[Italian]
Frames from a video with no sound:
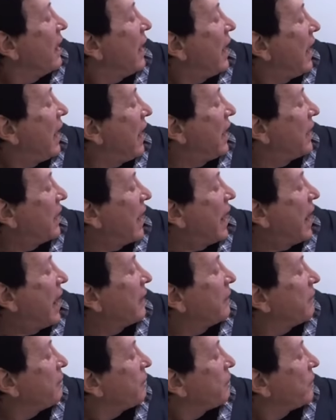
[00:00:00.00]

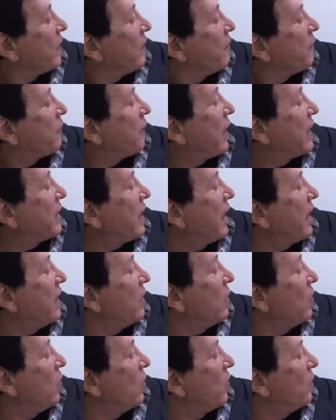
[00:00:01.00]
era
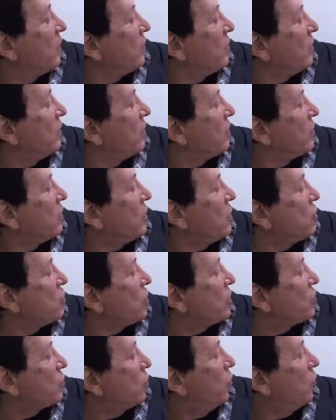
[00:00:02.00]
fratello di
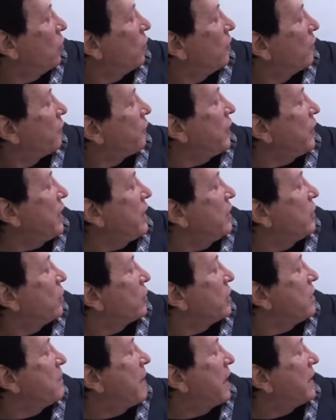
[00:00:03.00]
Gesù, figlio
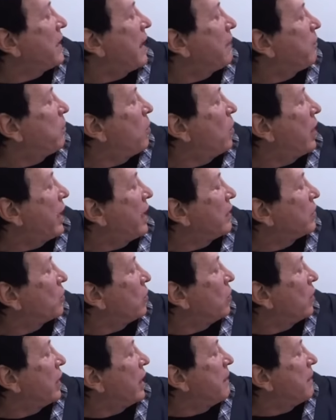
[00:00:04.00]
di Maria
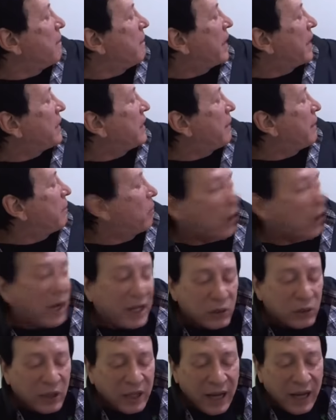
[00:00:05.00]
Boeto, e Maria
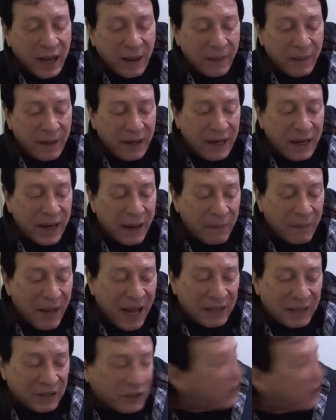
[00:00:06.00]
Boeto era la
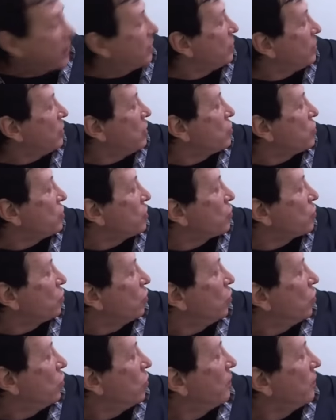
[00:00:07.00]
madre di
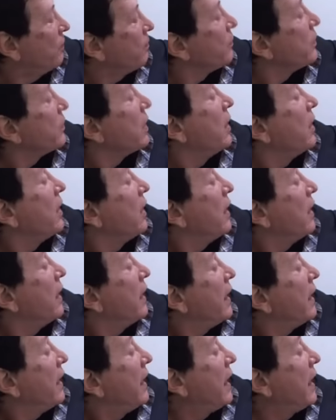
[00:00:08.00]
Gesù,
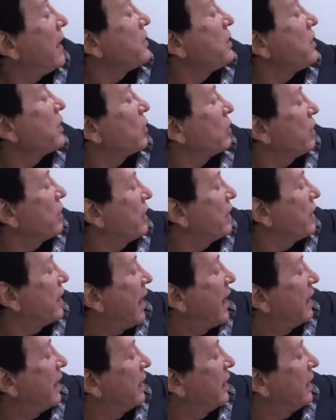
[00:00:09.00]
e di Erode il
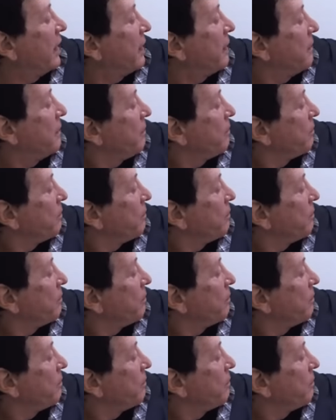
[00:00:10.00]
Grande.